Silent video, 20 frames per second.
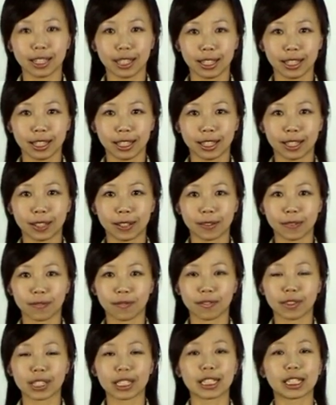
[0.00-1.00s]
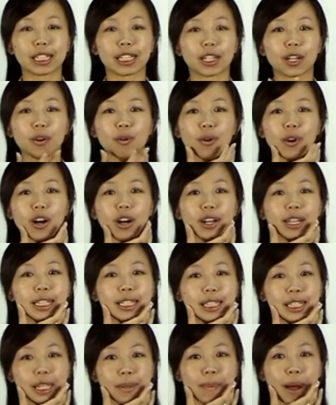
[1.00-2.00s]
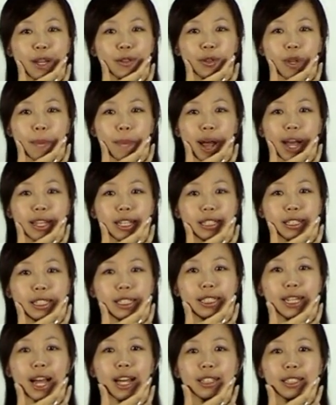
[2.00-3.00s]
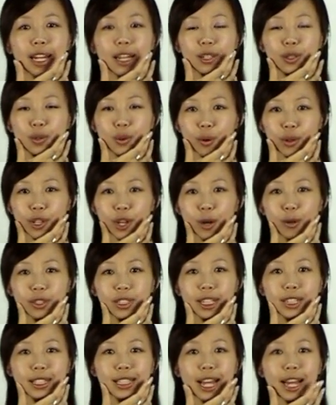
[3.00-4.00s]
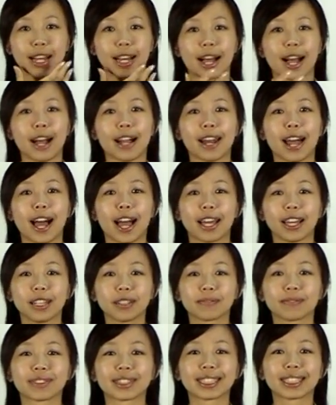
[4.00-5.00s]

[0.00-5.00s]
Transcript: 一，请跟我一起把嘴巴也是一样向左右伸展开来。